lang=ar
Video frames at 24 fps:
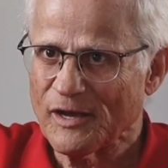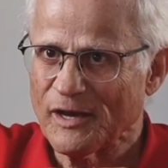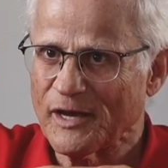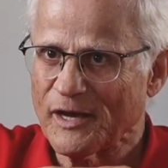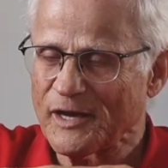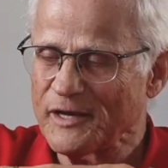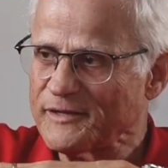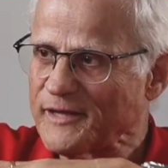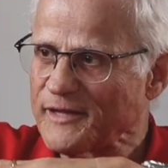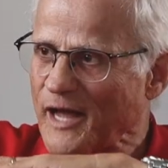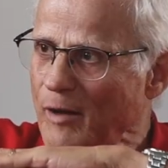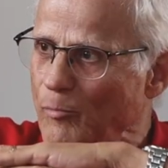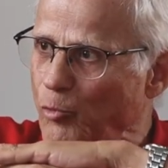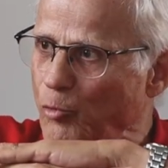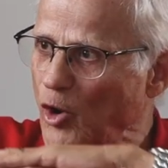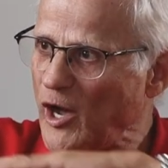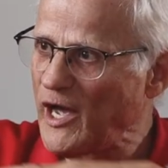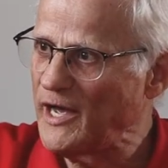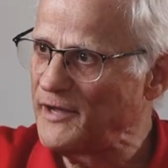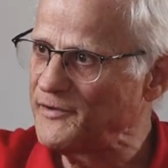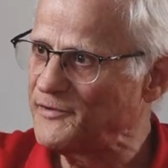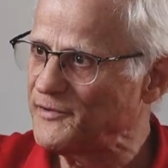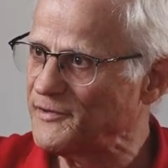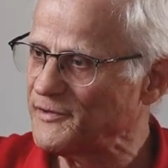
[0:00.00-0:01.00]
خطاب
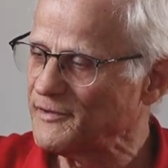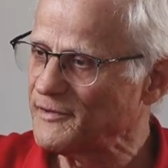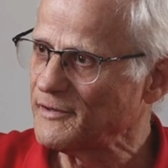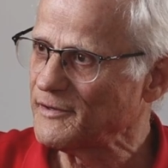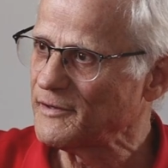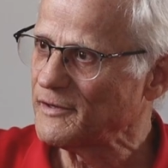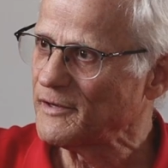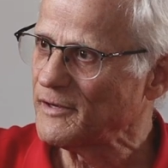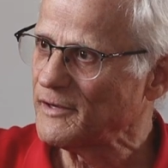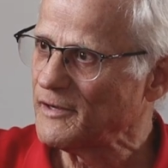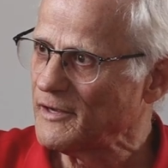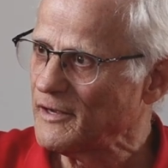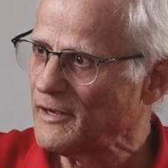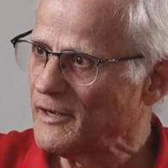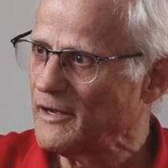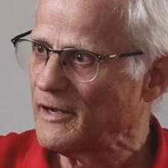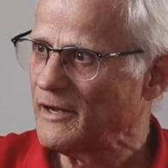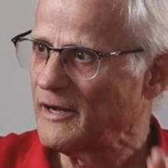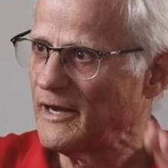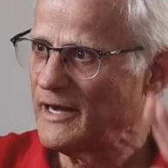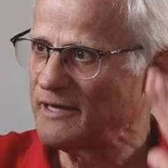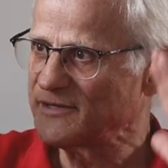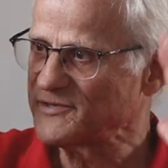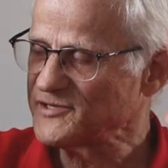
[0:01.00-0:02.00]
واحد
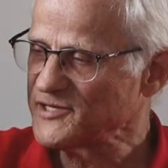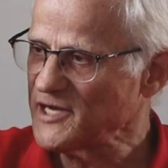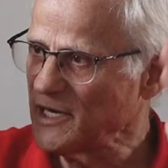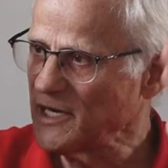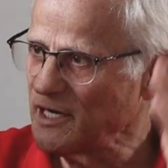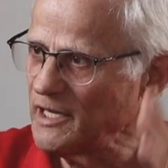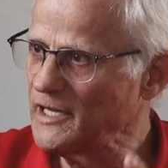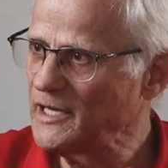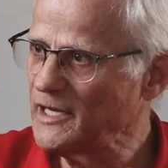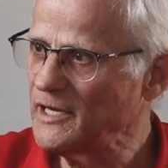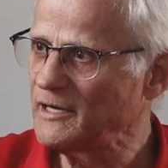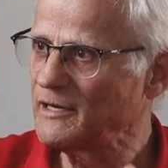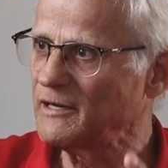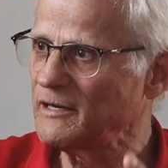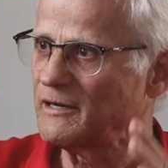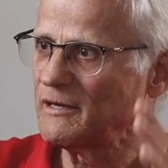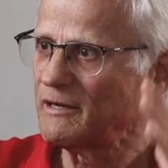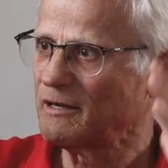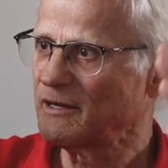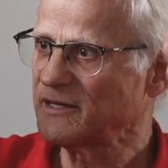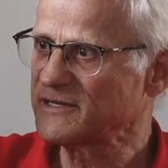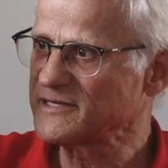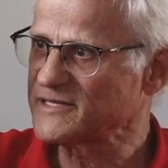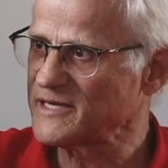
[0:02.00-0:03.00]
التحرير
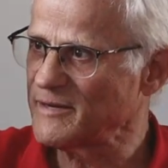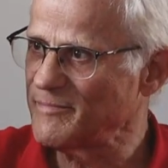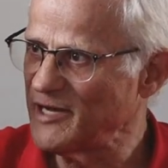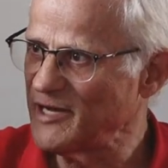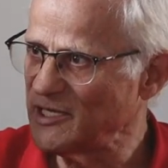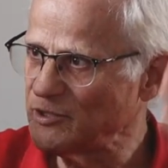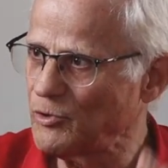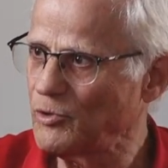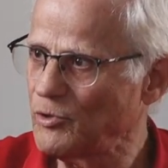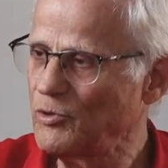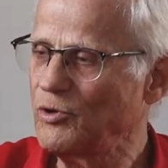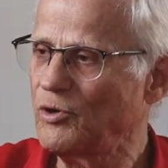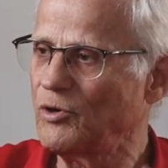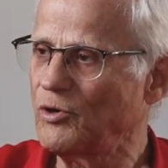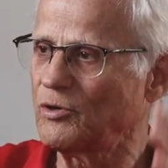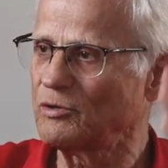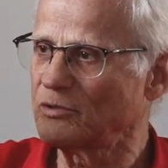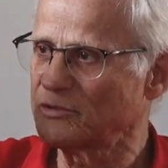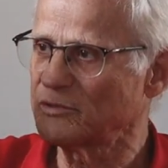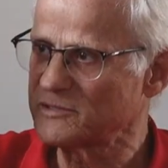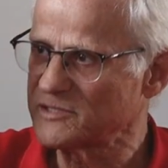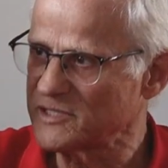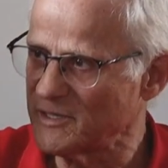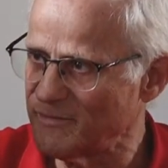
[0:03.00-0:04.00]
التبادل الحر
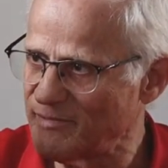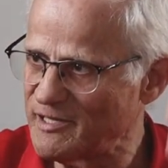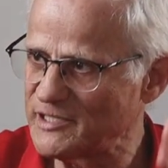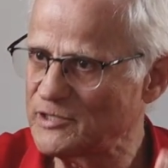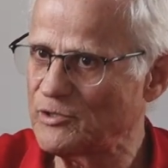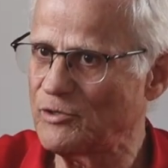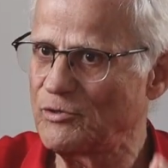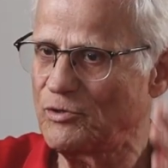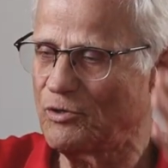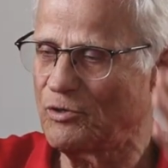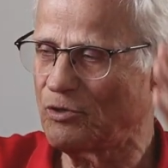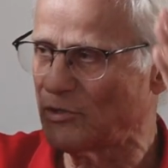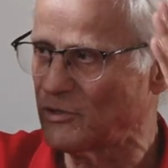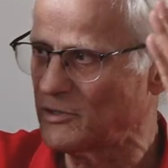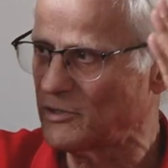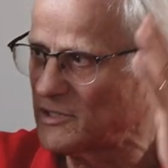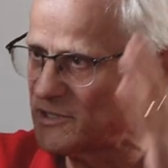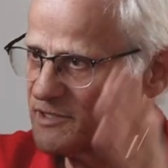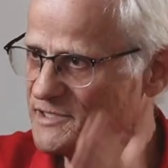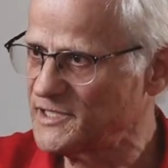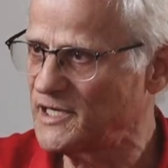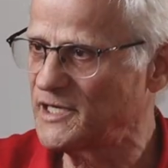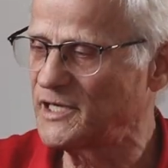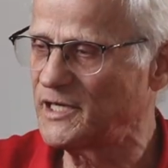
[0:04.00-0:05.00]
التبادل الحر
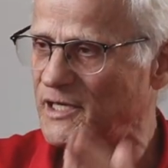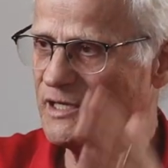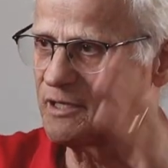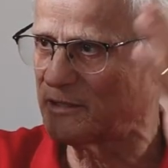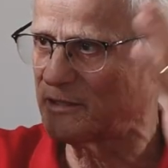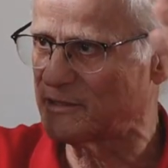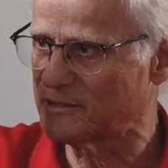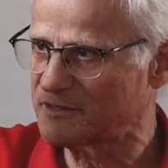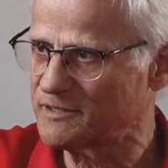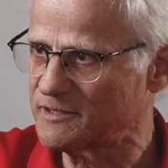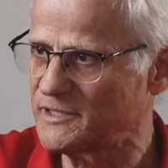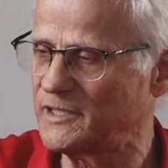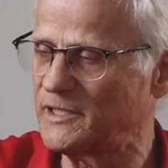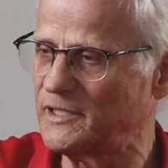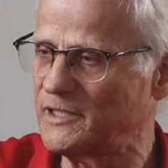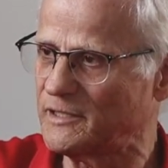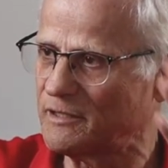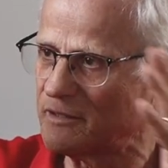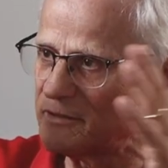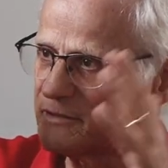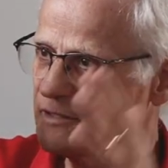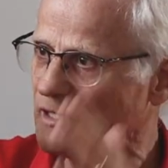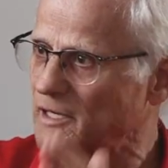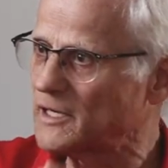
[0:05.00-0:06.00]
التحرير
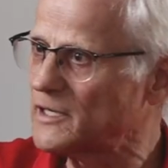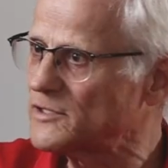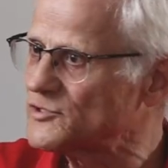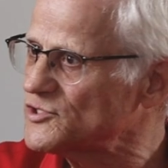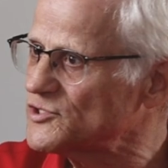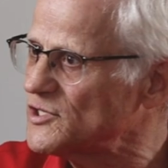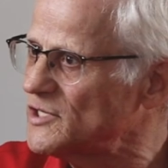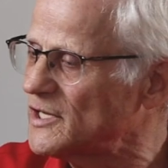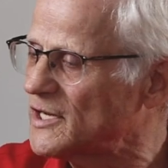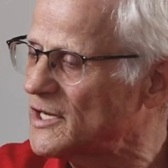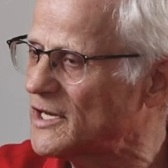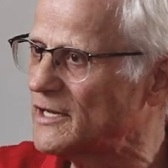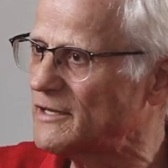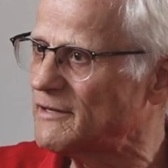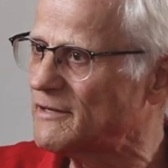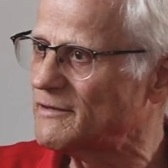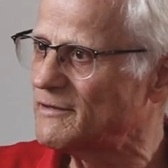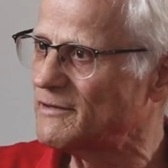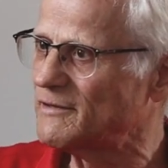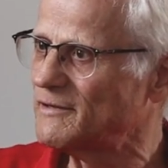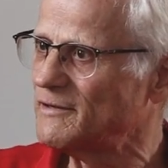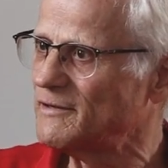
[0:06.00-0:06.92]
التحرير هادشي اللي كاين